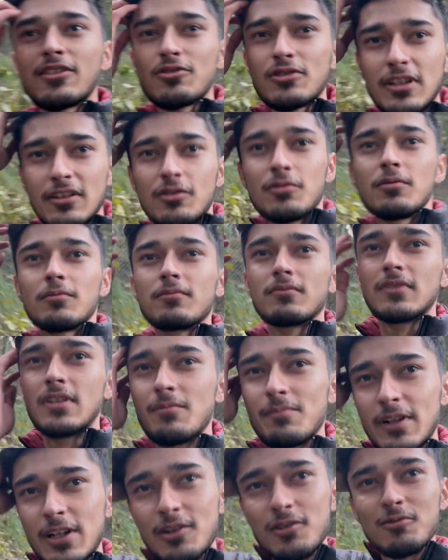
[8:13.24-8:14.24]
तो चलो
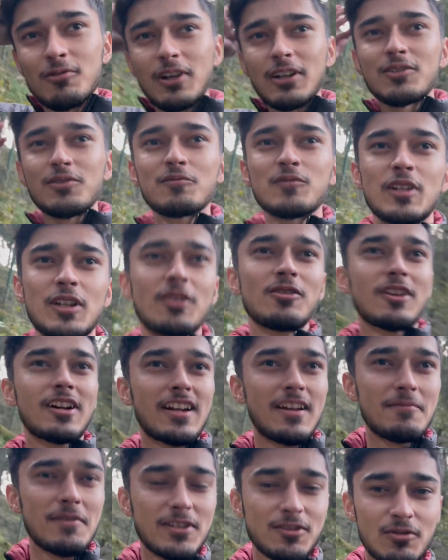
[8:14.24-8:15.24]
निपट लूंगा तुम तीनों
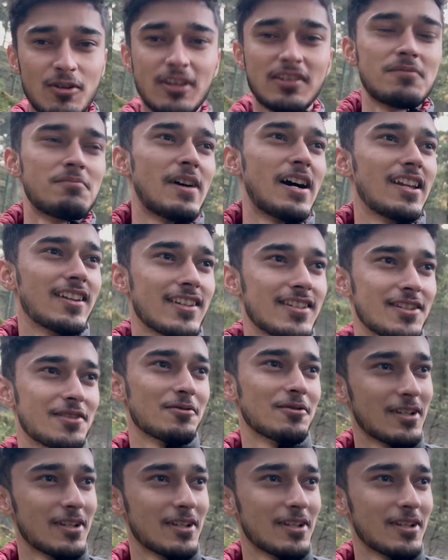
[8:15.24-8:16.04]
रखना बस थोड़ा संभाल के